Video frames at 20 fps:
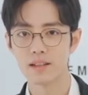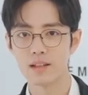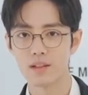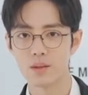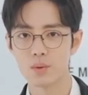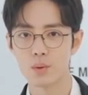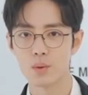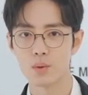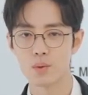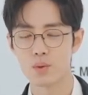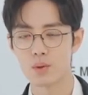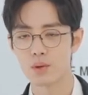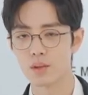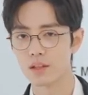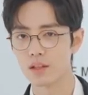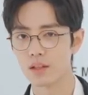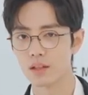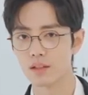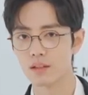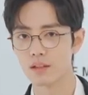因为我觉
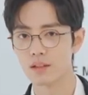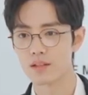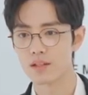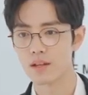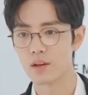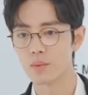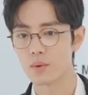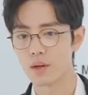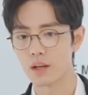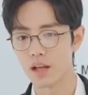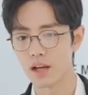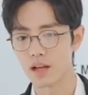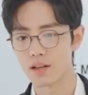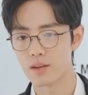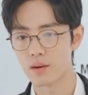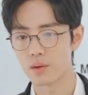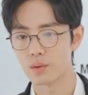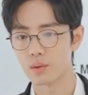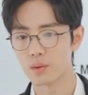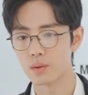得，可能在未来
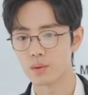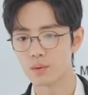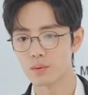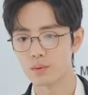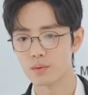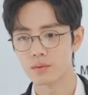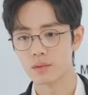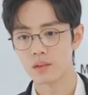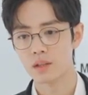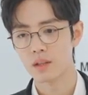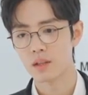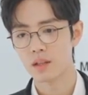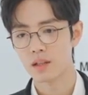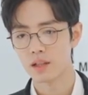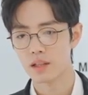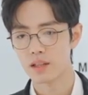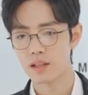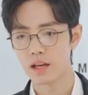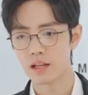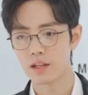交通
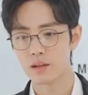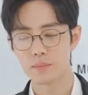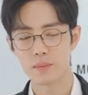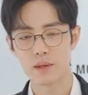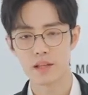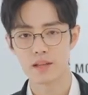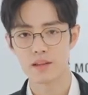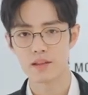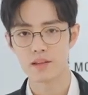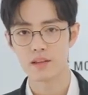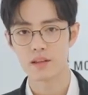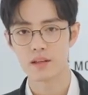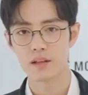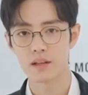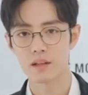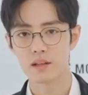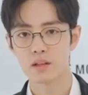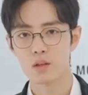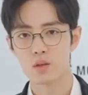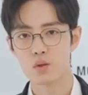更加的便
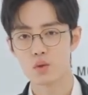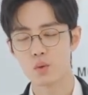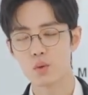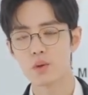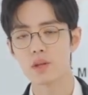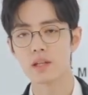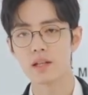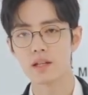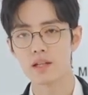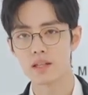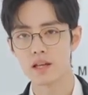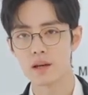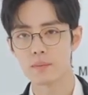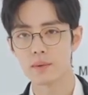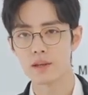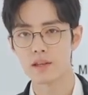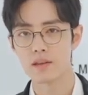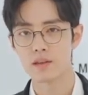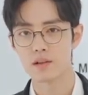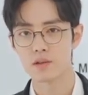捷，出行更加
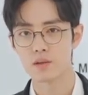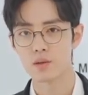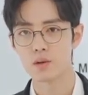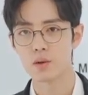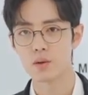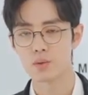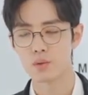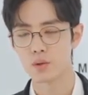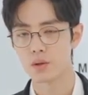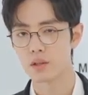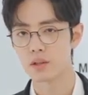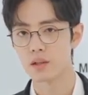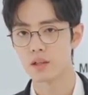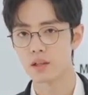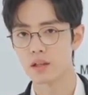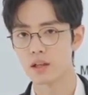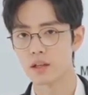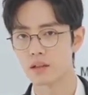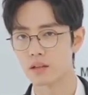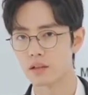便捷之后，我觉得人
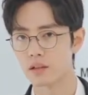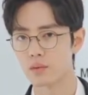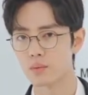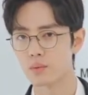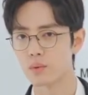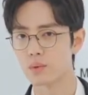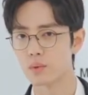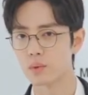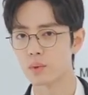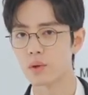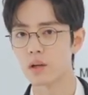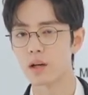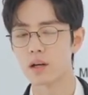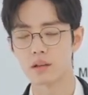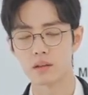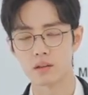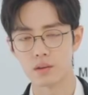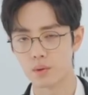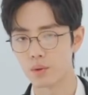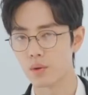类的运动量
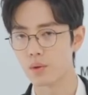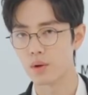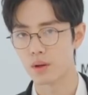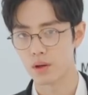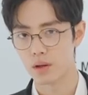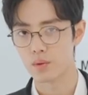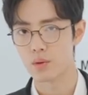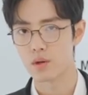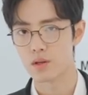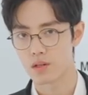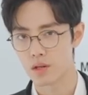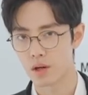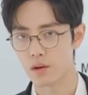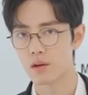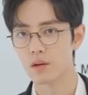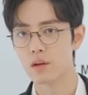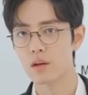可能会越来越少，